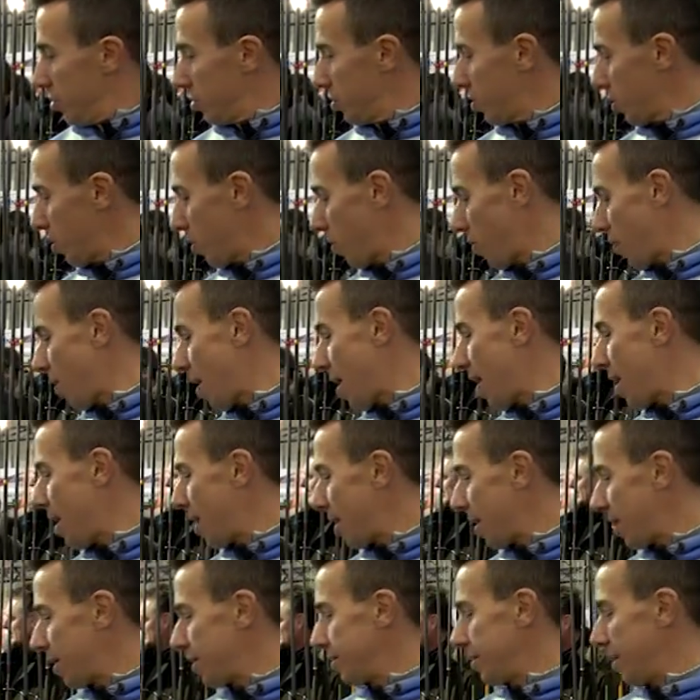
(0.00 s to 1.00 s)
Sono
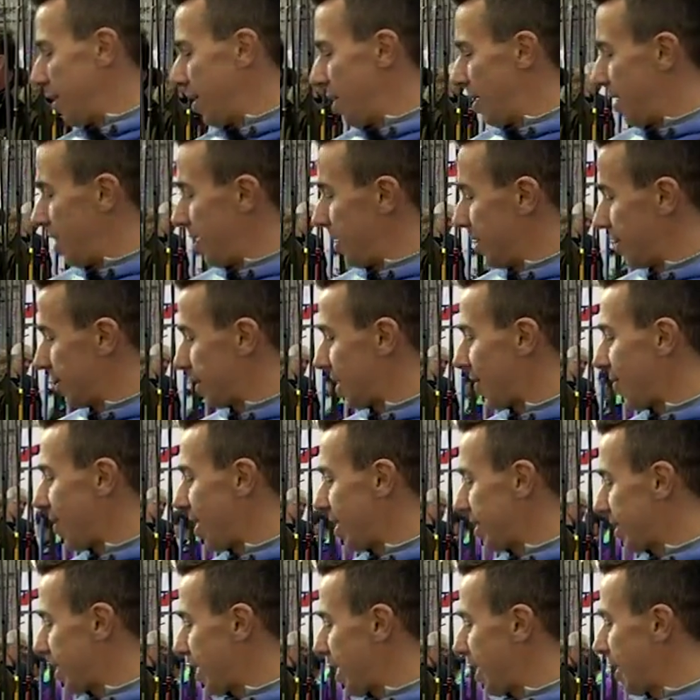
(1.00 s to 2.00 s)
qua eh,
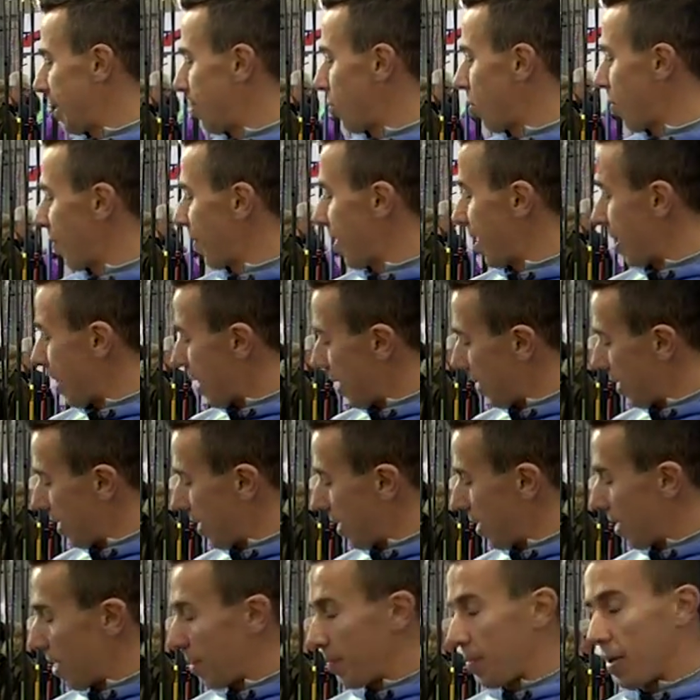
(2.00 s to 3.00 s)
davanti alle nuove canne
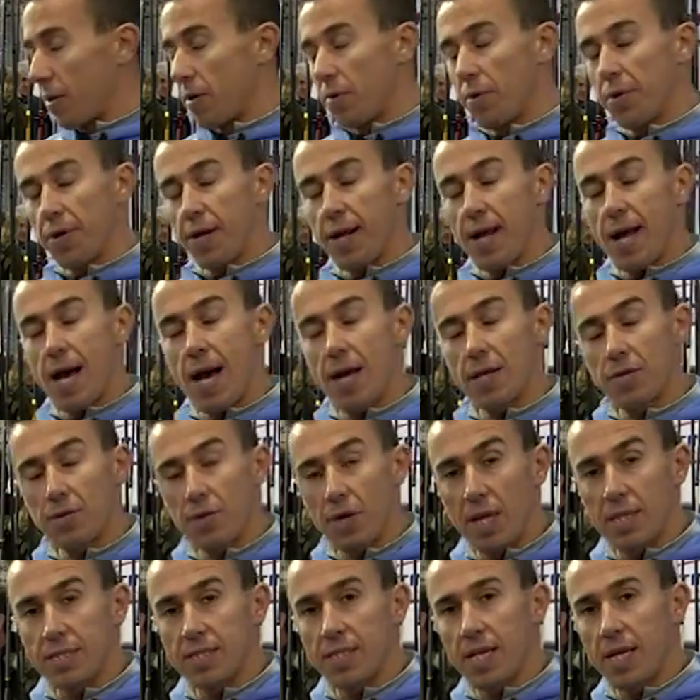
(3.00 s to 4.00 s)
che abbiamo
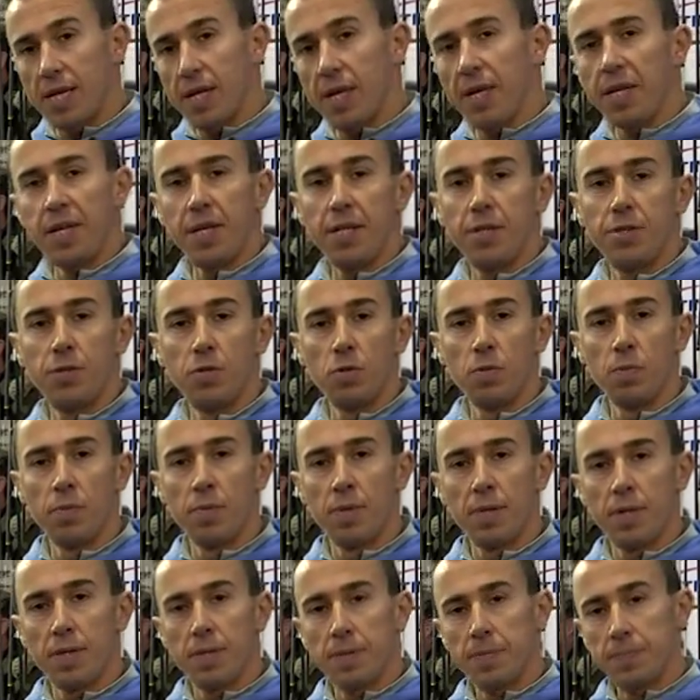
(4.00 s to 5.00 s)
creato, la serie
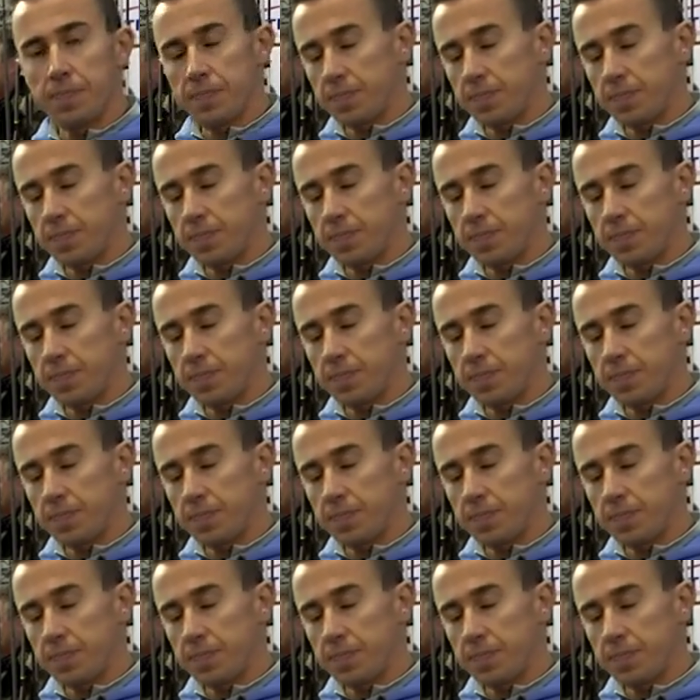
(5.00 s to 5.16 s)
Iridium,